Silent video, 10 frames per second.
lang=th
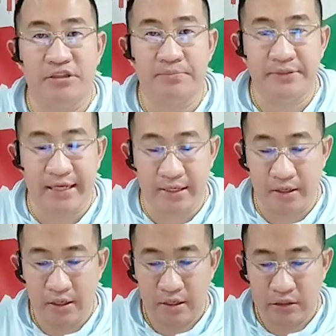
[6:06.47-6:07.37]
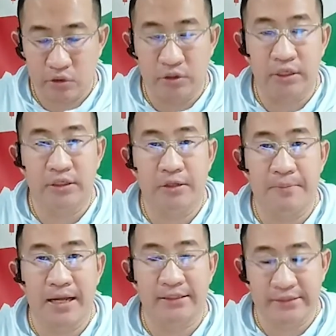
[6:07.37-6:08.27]
1,797 จนถึง
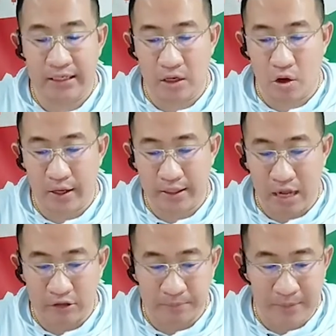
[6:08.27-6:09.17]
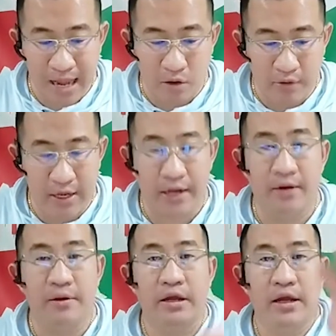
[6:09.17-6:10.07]
1,799 เหรียญ
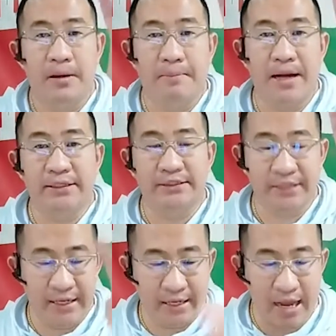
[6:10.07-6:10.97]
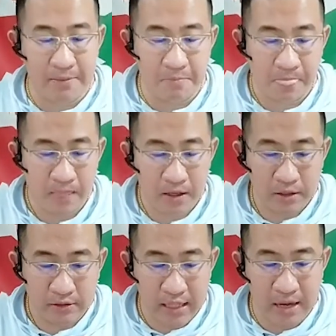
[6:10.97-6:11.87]
หมายที่ 4 ครับ
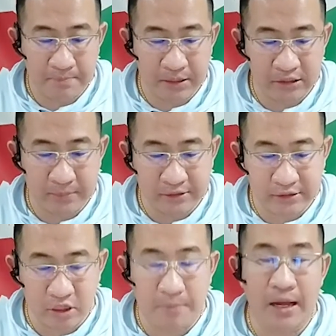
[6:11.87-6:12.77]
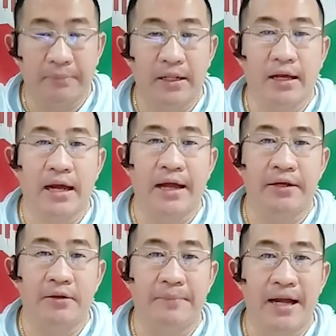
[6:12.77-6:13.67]
ตั้งเปิดซื้อบัตรสต็อปครับที่ราคา
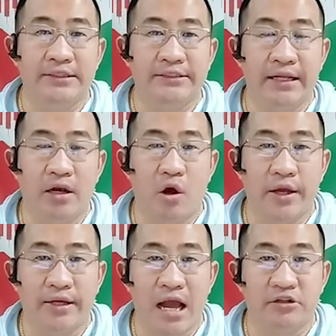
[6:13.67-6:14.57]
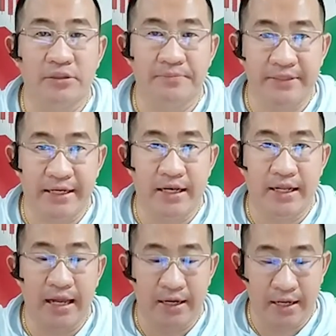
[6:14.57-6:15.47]
1,797 เห
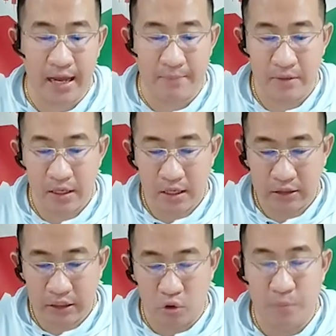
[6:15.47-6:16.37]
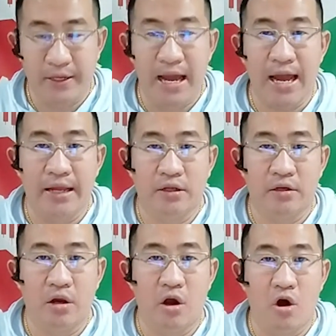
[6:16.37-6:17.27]
รียญนนะครับทะลุไปได้
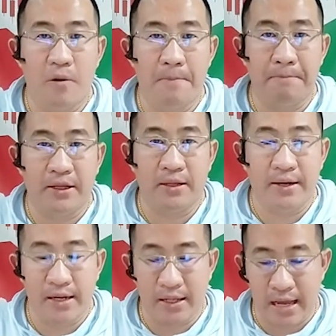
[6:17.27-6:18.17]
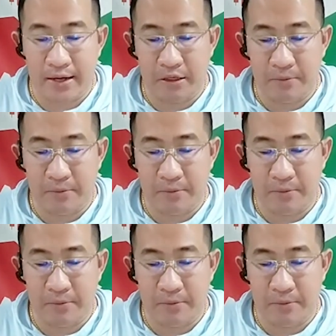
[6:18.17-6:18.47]
ก็รอปิดกันไปที่ราคา